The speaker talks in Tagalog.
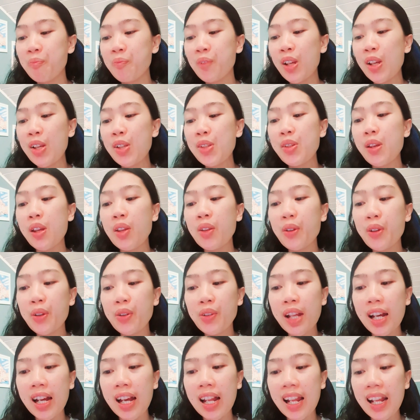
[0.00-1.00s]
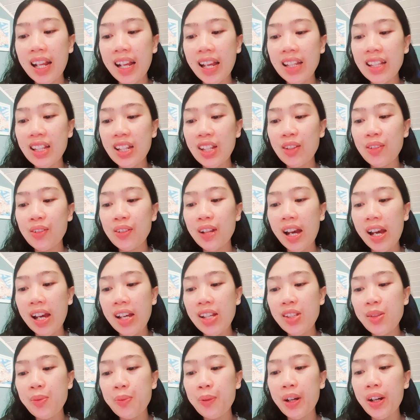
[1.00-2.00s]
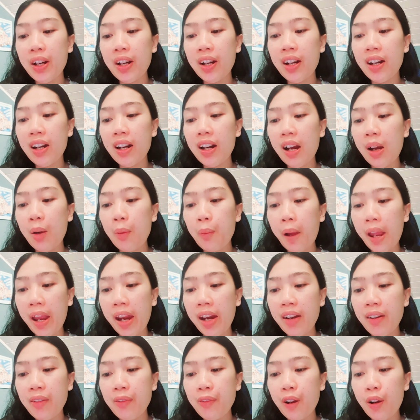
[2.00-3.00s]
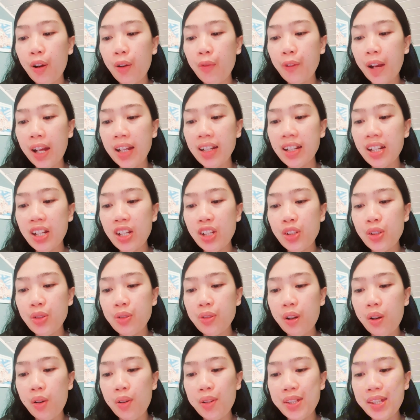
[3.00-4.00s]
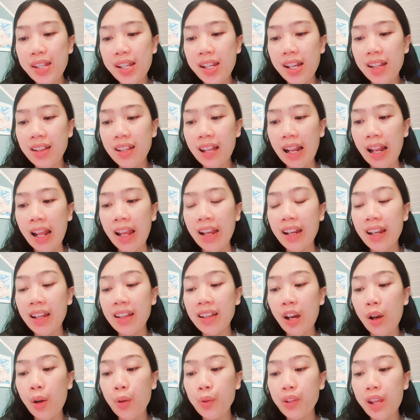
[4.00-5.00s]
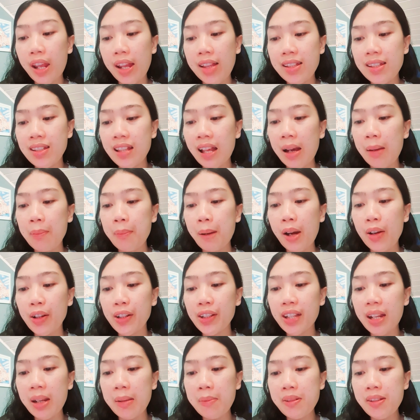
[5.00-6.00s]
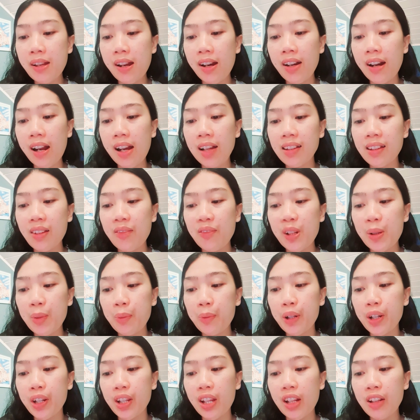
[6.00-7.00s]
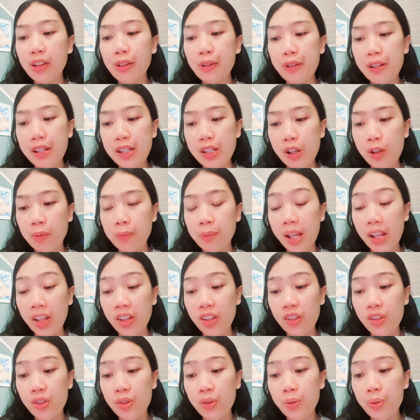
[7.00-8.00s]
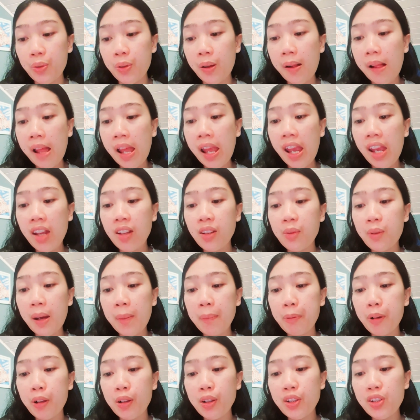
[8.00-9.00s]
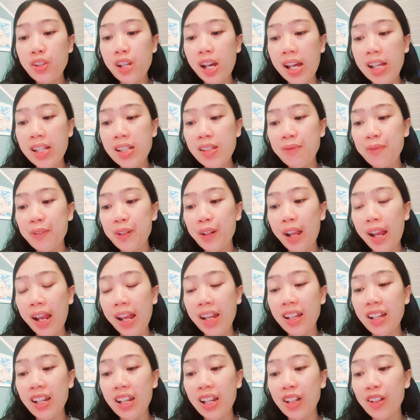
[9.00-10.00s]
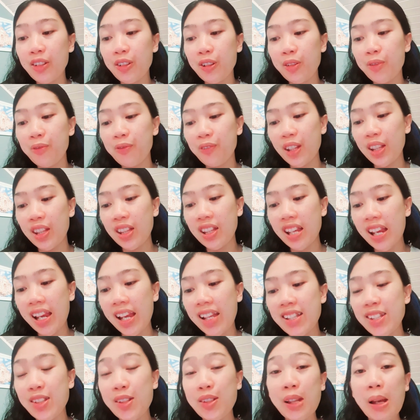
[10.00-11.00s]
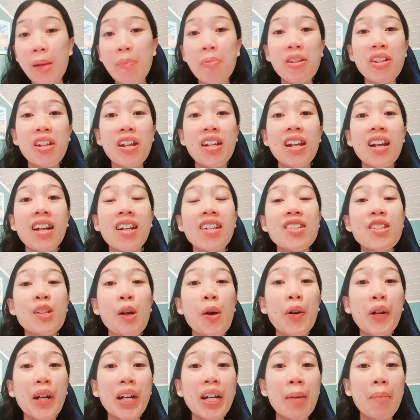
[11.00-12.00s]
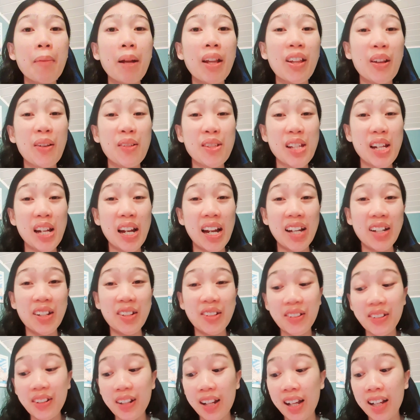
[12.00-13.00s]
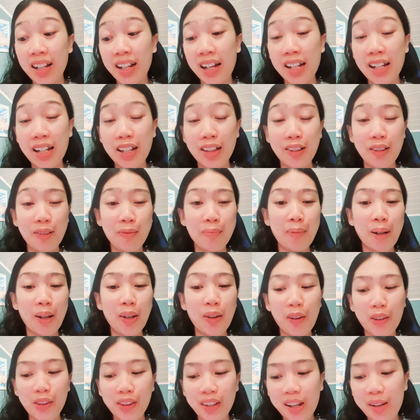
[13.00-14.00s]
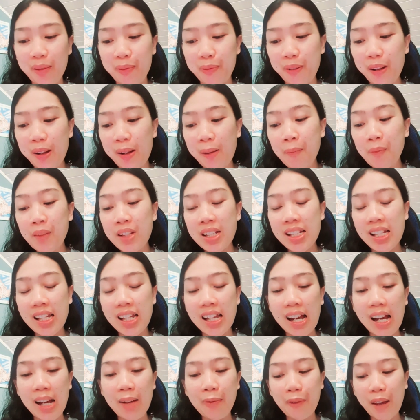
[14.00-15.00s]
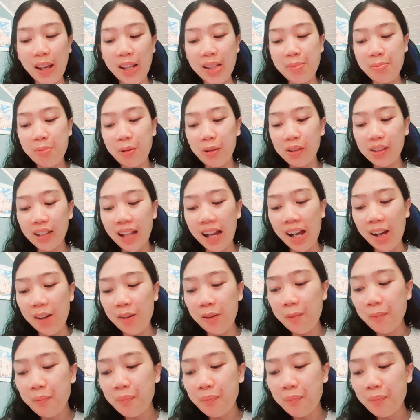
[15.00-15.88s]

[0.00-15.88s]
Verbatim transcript: So ito yung nakalagay dito guys. We're aware of an issue causing a delay in the audience tab. Our teams are actively working to resolve the issue. And we apologize for any inconvenience. So sabi niya, nag-sorry naman daw sila no, ng ganitong panotif siya uh, Facebook daw.